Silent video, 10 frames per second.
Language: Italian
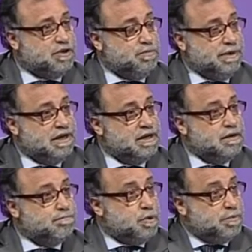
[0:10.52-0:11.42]
come
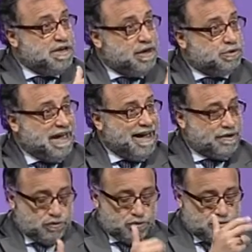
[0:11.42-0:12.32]
Pomignano
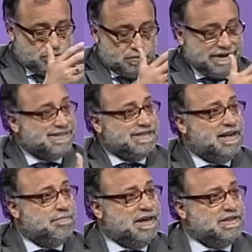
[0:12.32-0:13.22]
d'Arco,
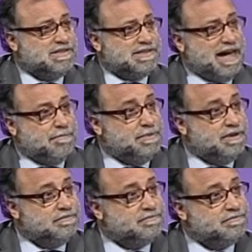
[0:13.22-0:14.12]
Castellammare di Stabia.
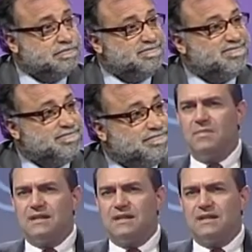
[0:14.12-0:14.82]
Ma